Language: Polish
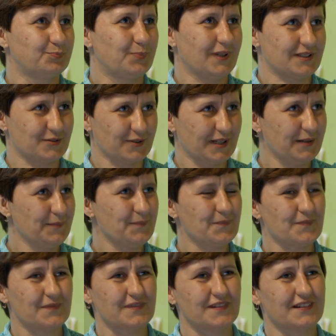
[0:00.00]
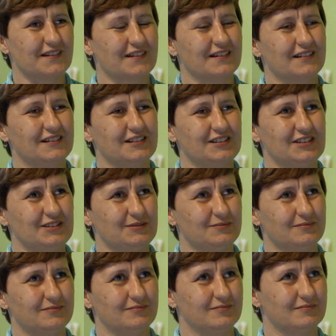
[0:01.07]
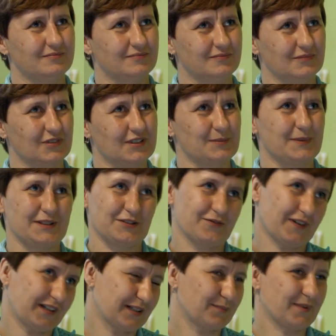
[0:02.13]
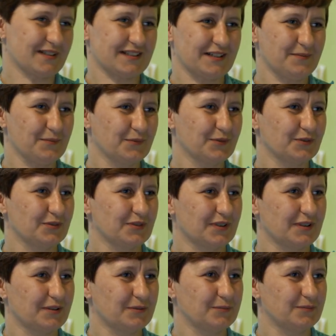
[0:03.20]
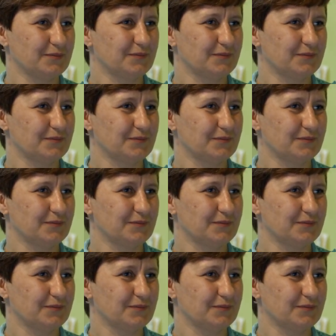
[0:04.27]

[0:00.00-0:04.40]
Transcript: pracuję i to jest bardzo fajna praca, którą